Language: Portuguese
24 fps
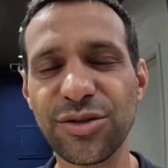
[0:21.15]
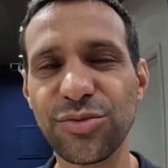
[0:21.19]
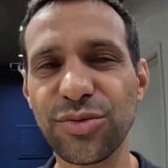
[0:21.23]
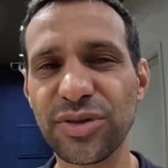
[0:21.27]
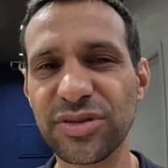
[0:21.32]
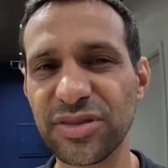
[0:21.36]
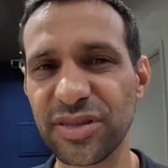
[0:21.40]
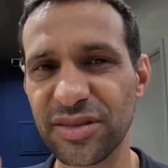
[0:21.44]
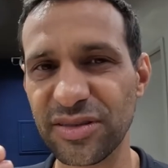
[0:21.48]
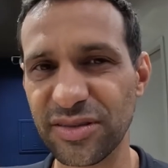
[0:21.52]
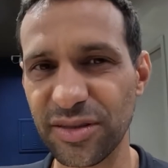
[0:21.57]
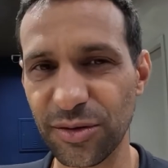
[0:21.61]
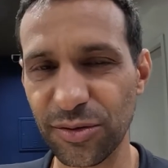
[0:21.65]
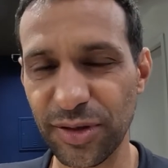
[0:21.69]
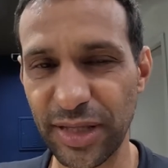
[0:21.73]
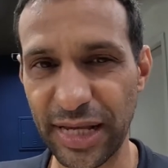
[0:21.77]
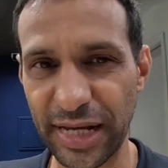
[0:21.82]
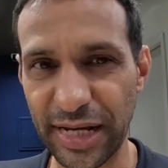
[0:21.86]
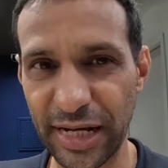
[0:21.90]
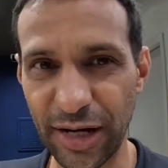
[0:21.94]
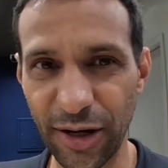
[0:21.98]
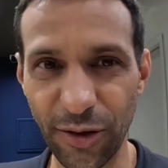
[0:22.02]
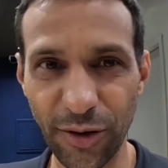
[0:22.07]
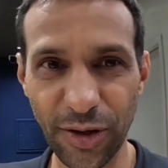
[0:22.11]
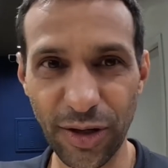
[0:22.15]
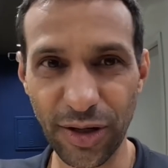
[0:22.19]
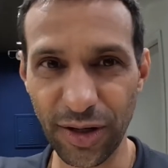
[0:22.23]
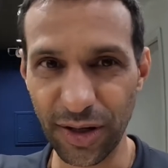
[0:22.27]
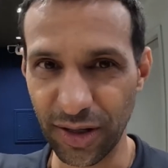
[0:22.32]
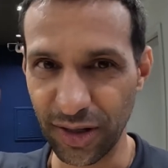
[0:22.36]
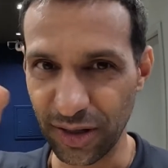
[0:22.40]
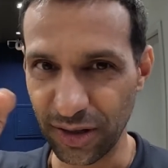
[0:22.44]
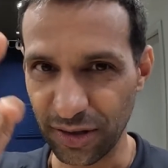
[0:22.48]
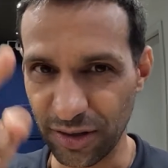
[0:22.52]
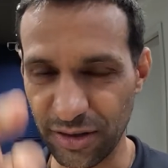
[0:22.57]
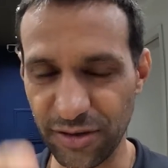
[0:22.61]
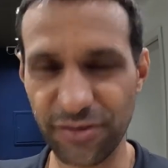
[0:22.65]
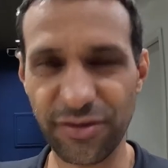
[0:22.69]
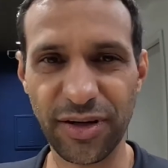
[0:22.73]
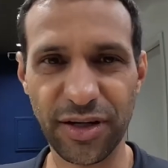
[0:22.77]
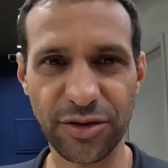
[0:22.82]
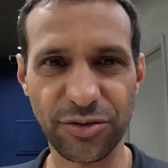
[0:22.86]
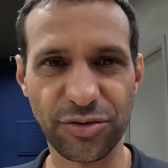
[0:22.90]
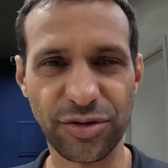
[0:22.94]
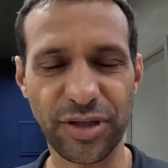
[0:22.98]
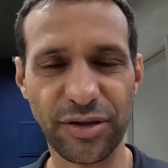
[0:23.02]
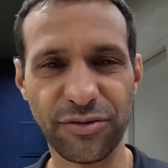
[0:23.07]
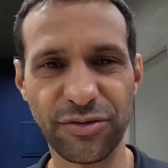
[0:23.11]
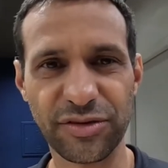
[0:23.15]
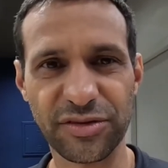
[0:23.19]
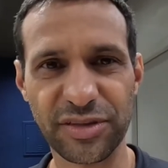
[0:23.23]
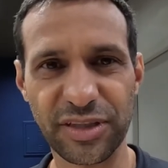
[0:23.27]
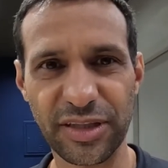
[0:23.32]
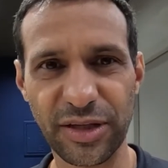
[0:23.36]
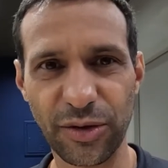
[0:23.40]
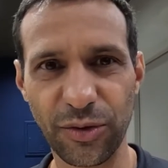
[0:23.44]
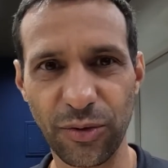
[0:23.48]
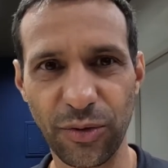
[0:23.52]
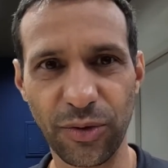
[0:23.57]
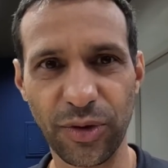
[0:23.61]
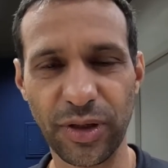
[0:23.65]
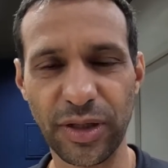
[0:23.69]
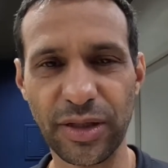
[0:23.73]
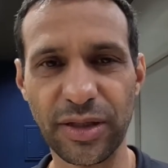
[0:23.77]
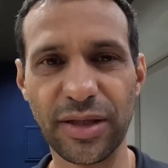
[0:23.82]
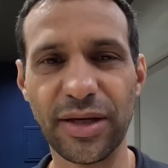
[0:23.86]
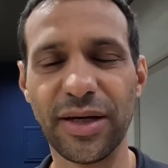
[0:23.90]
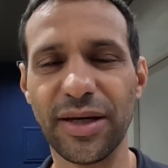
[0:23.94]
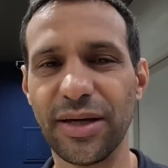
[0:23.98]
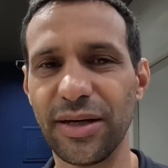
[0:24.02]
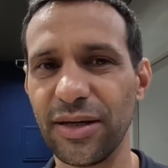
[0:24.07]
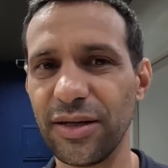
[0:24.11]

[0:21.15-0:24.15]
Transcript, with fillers: de uma sessão legal que vai ajudar você na corrida.